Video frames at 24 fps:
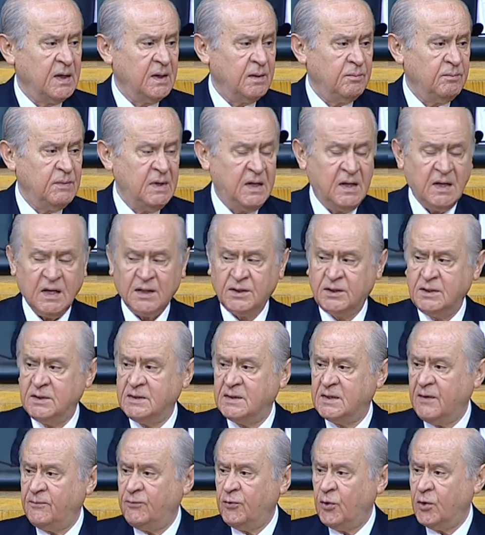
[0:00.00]
milletin
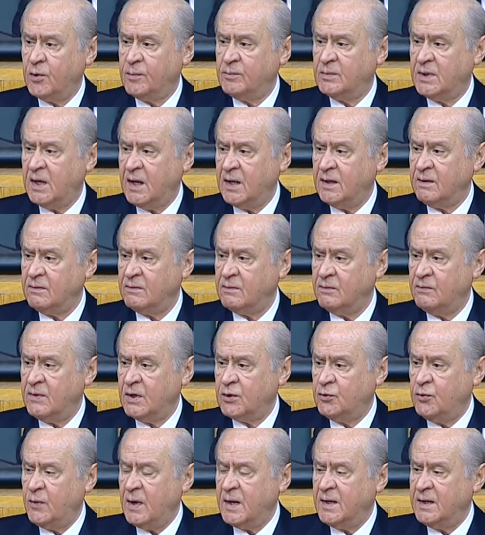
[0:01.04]
reformdan ve
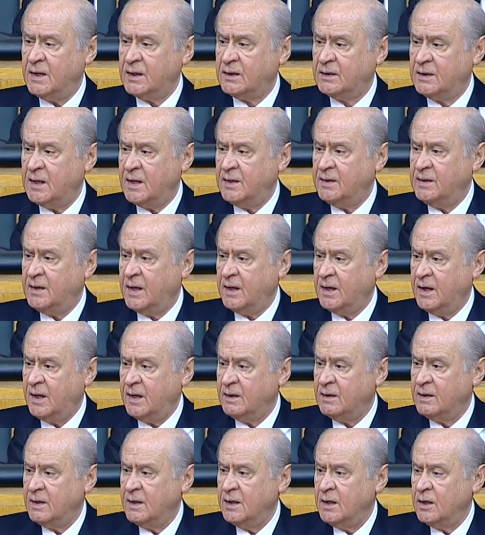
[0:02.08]
güvenlikten
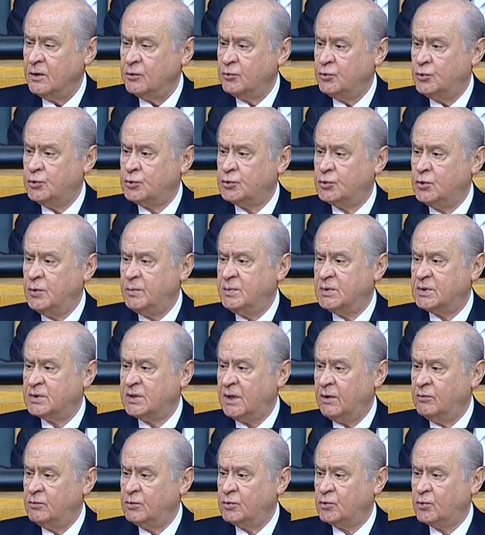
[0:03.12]
yana güçlü bir
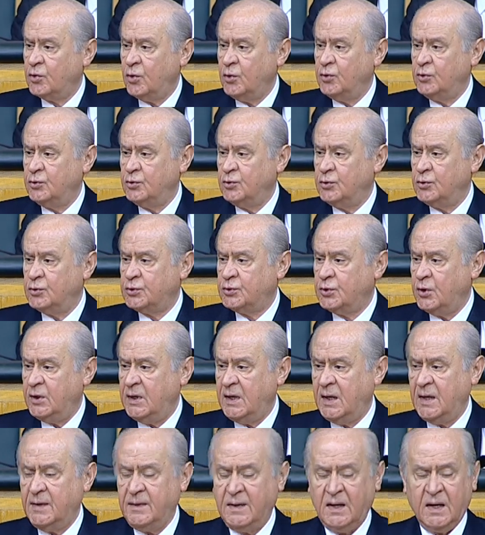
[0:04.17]
tavır koyduğunu
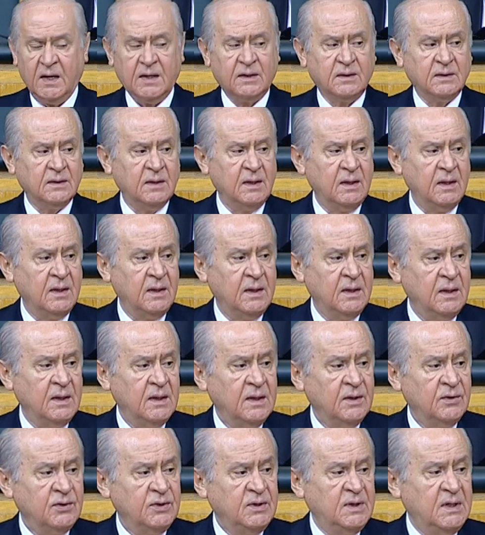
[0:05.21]
söyleyenler
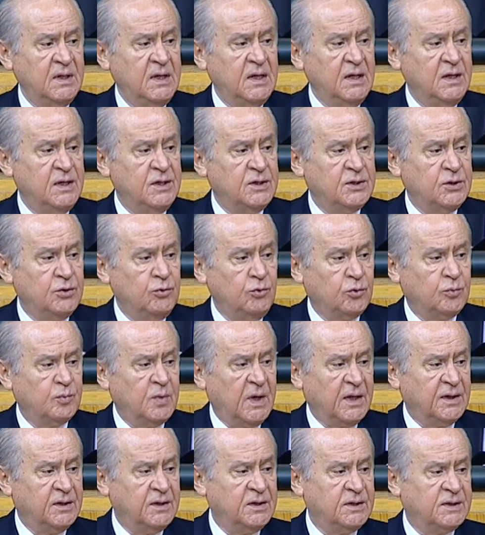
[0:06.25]
dilinizi
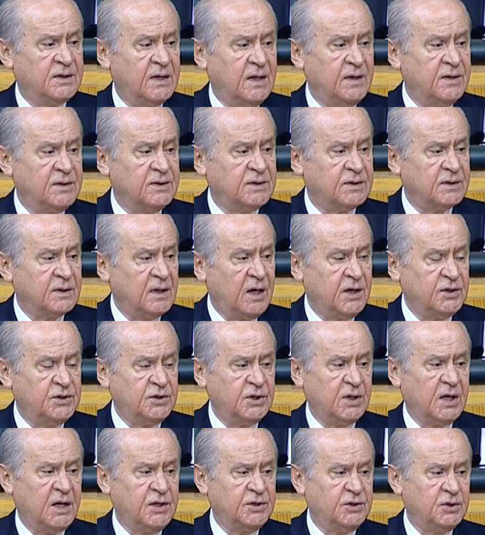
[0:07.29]
yutmadıysanız
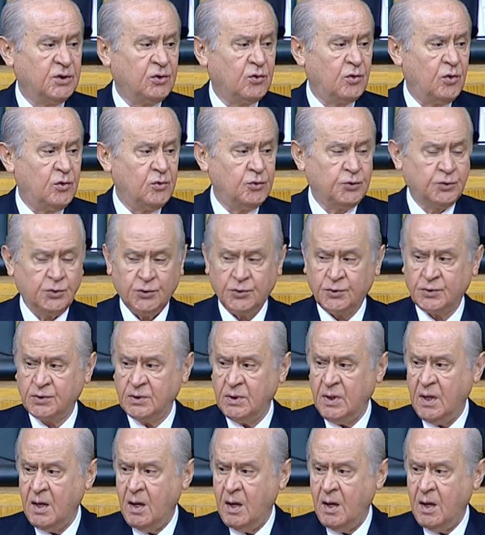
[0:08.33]
açık açık konuşunuz.